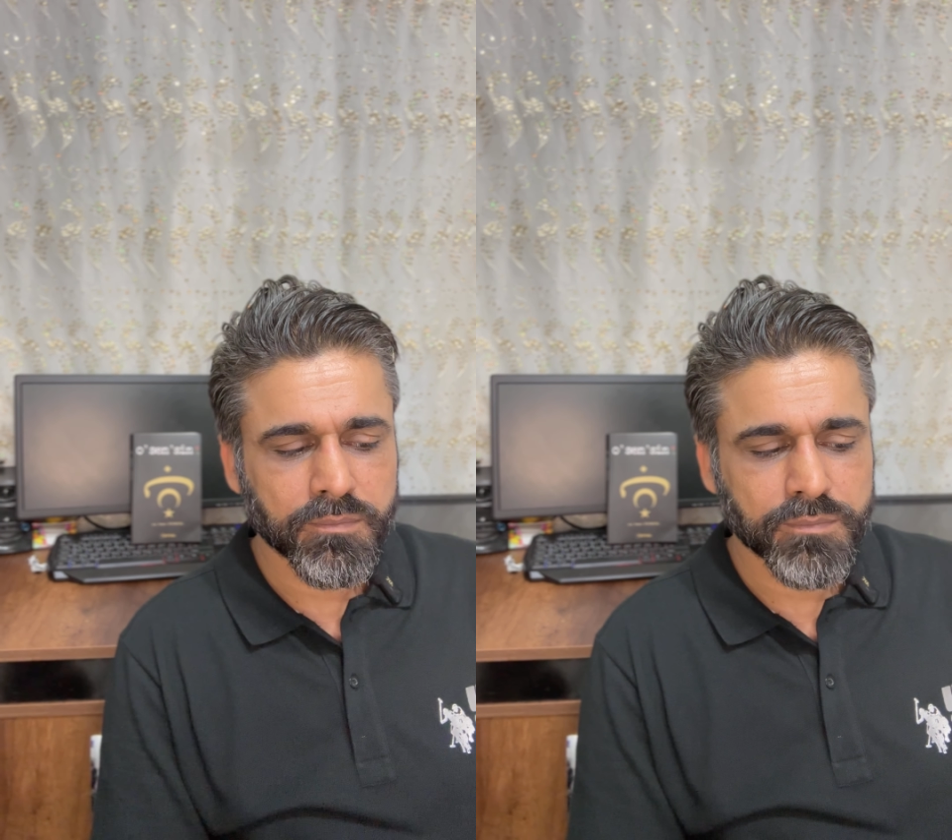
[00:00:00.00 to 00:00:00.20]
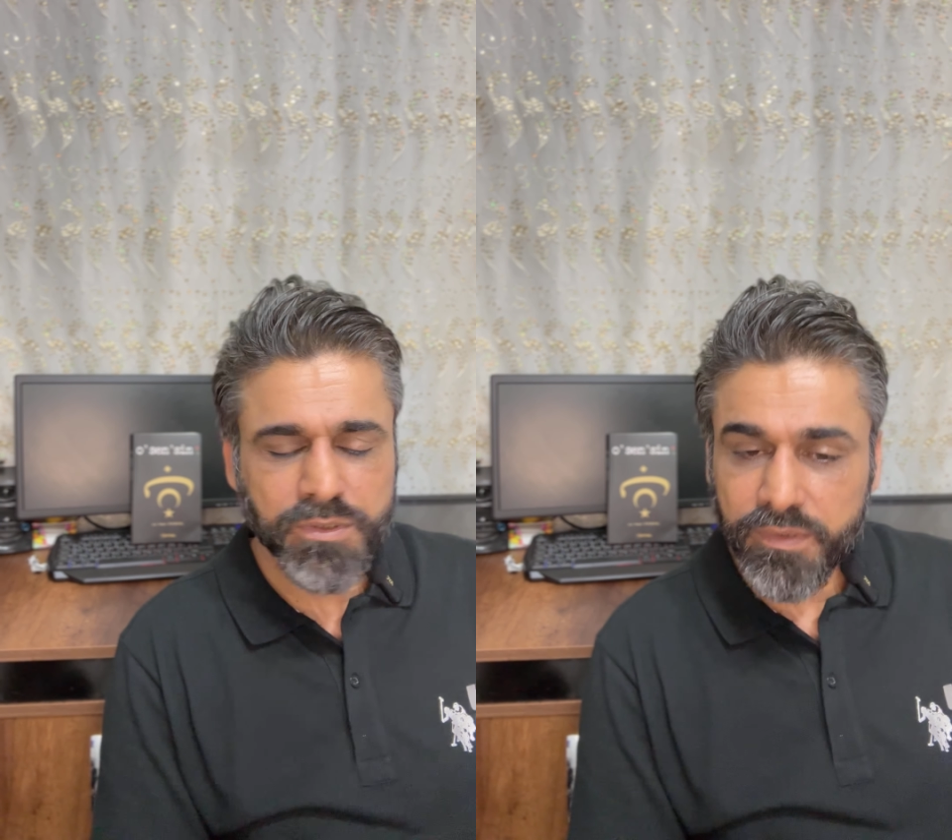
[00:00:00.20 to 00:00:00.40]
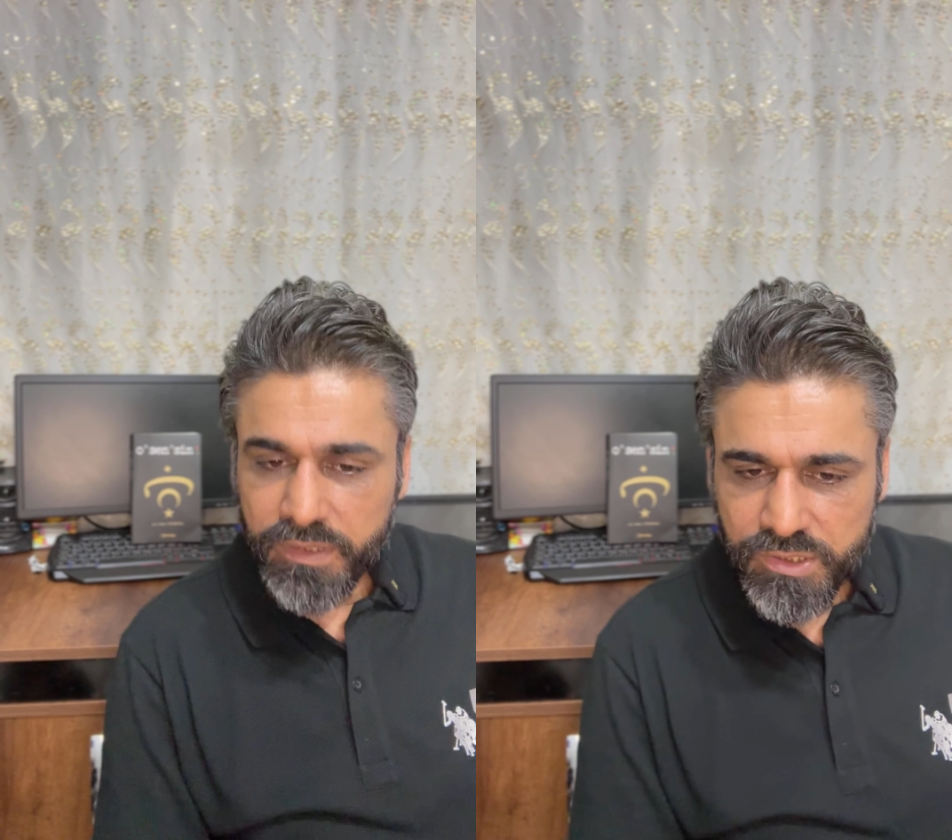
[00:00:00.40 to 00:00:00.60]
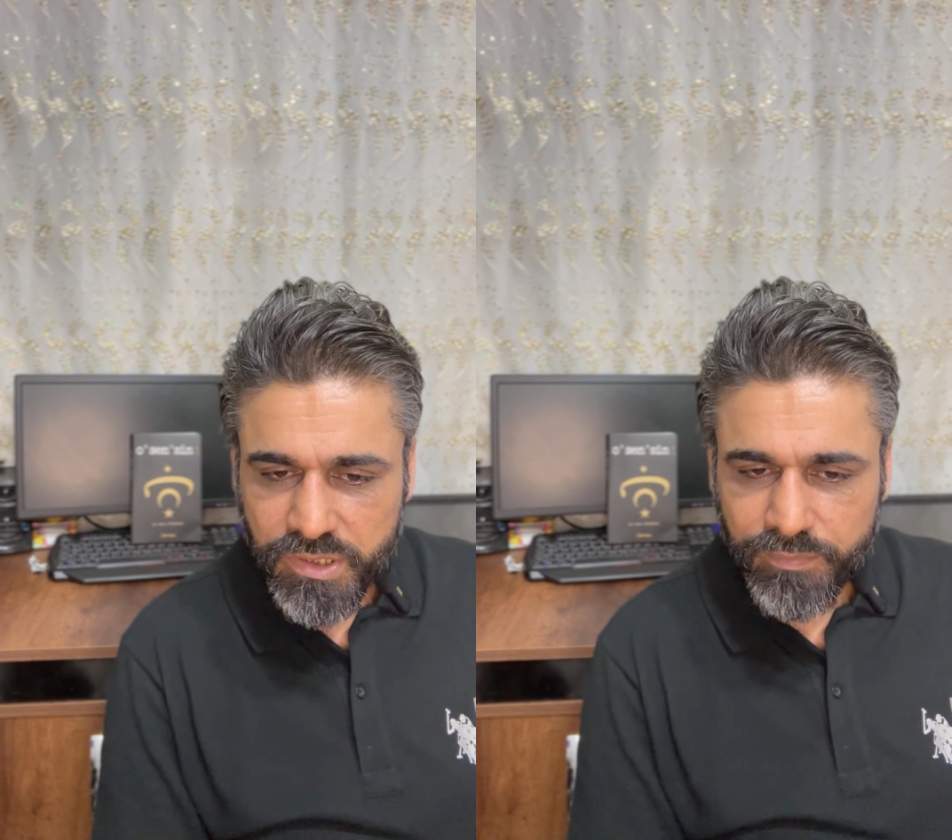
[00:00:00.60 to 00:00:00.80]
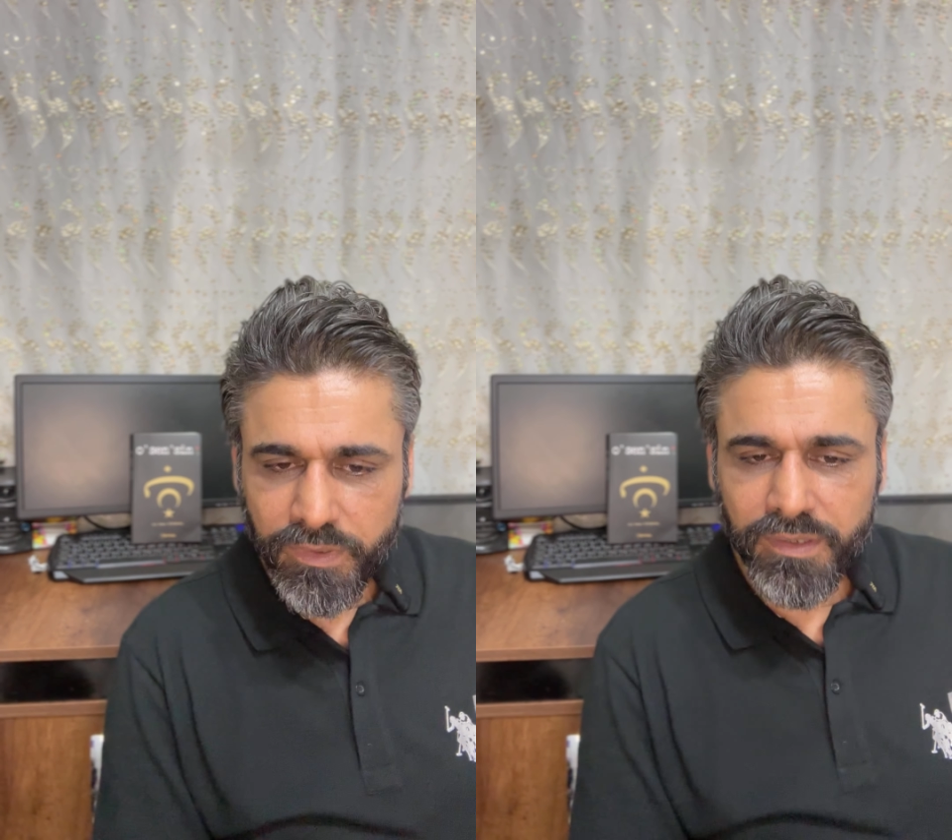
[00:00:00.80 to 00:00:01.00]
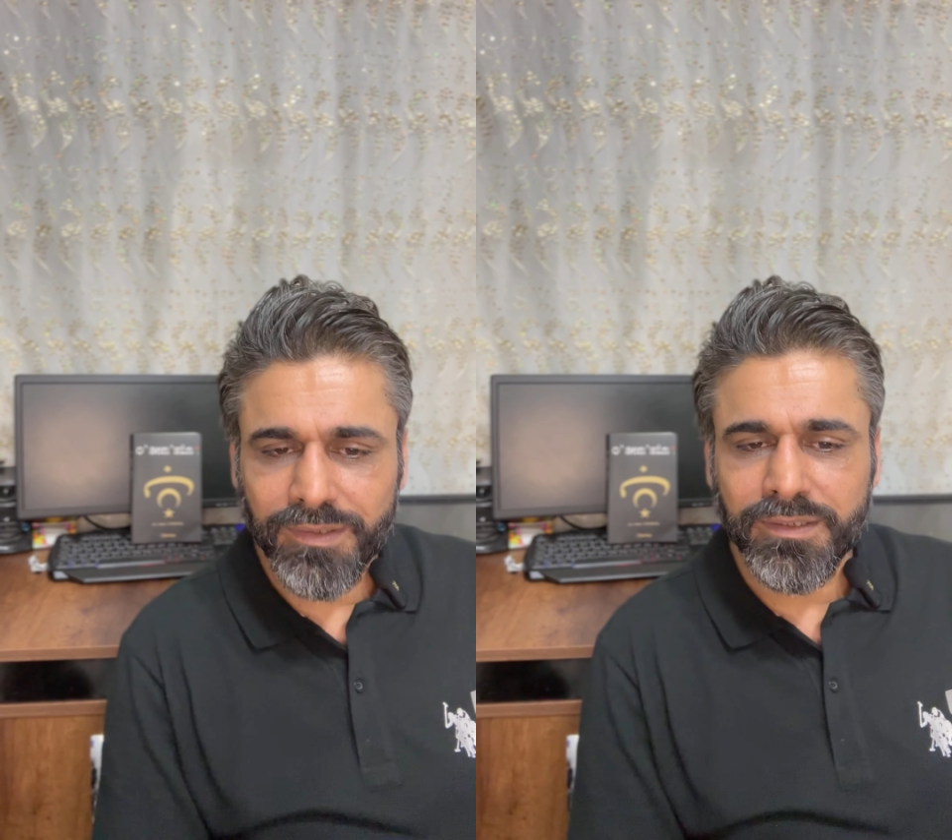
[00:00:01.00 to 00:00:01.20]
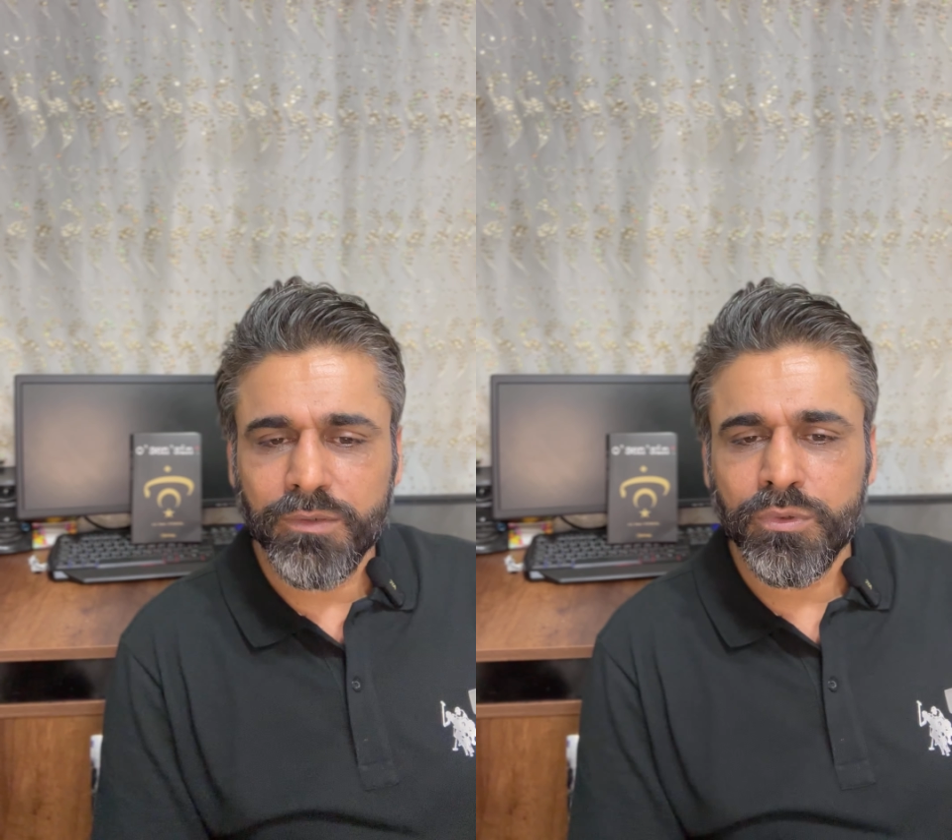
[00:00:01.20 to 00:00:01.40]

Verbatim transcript: bu sefer gerçek manada da